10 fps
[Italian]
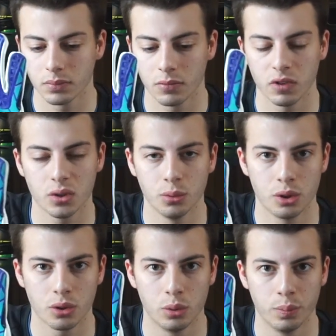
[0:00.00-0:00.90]
Fa solo un
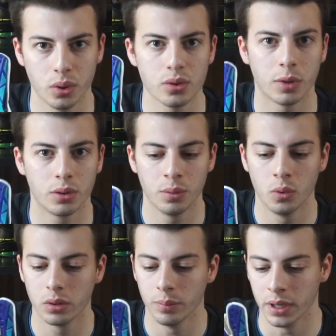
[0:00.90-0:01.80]
giro sul polso ma chiude
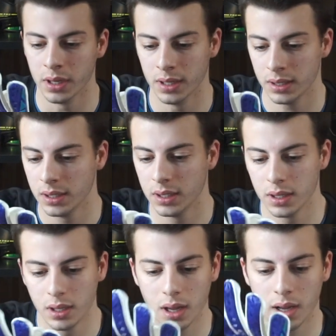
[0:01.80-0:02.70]
molto bene,
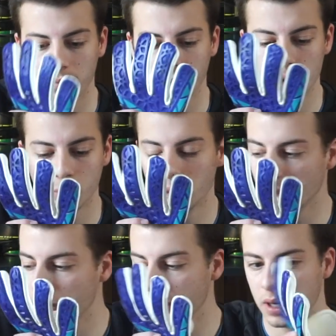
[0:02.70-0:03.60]
avvolge
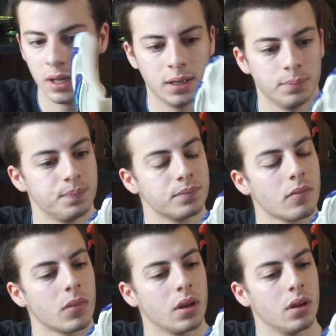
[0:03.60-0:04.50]
molto bene
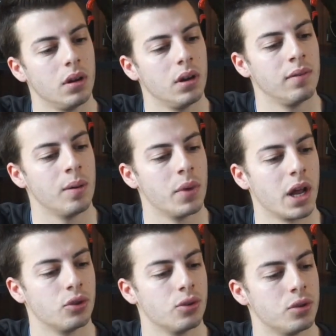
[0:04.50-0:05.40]

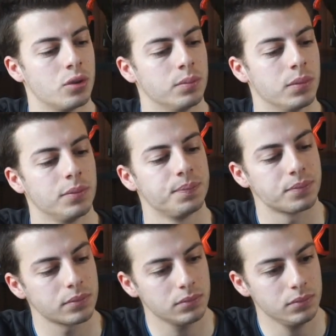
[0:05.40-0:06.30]
l'avambraccio insomma.
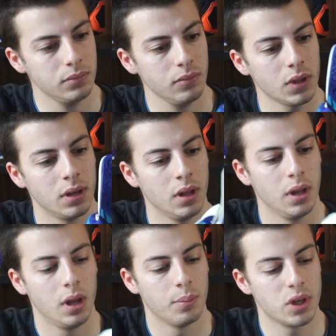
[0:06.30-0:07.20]

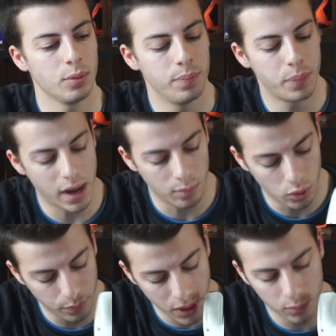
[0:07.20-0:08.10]
Siamo al palmo,
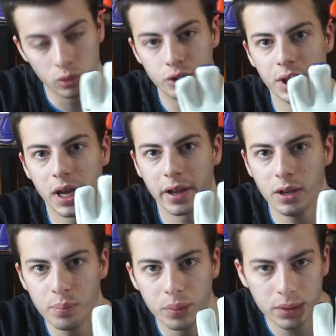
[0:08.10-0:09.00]
il palmo è un giga
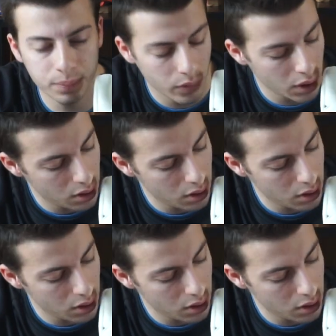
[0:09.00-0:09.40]
grip.